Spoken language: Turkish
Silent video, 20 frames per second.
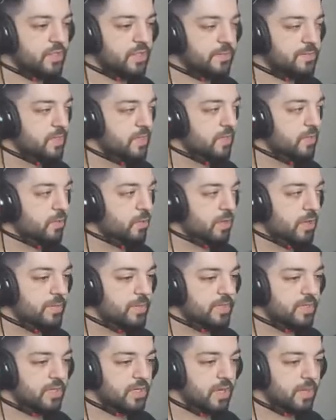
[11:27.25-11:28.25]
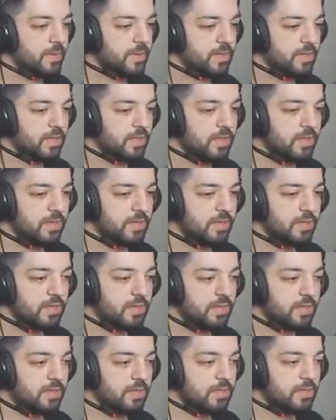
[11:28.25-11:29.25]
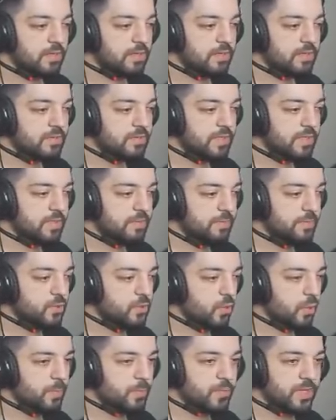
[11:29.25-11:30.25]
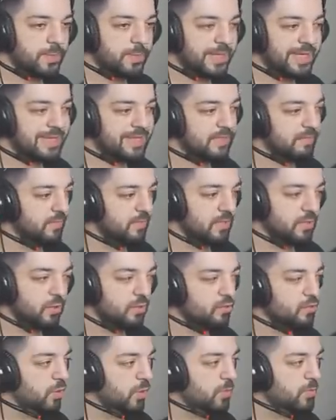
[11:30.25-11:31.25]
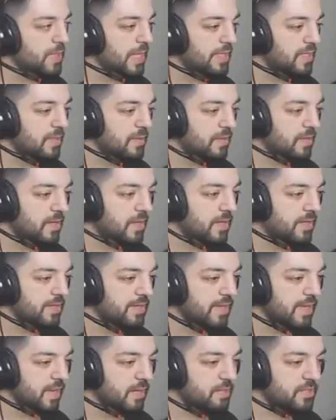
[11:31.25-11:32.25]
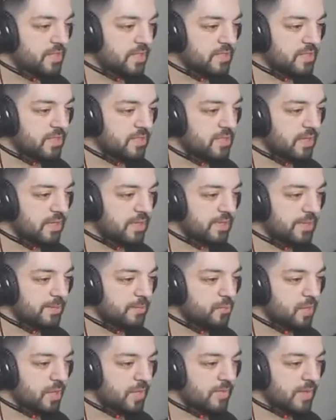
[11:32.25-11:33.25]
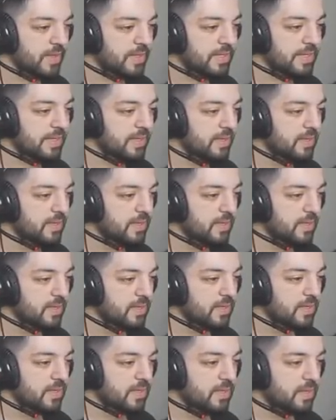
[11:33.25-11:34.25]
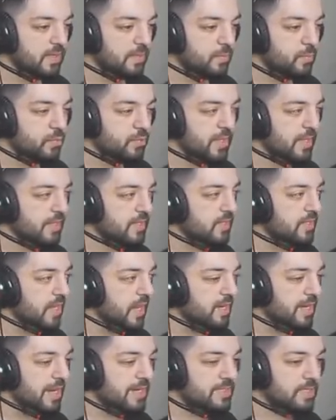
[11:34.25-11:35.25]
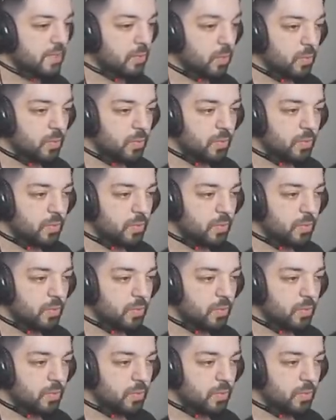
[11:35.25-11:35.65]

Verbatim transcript: Kimseyi göremedik ya bak. Dedim bir köprüde bekleyeyim de yok köprüden de hayır gelmeyecek zaten. Alan buraya verdi. Buradan ilerlersek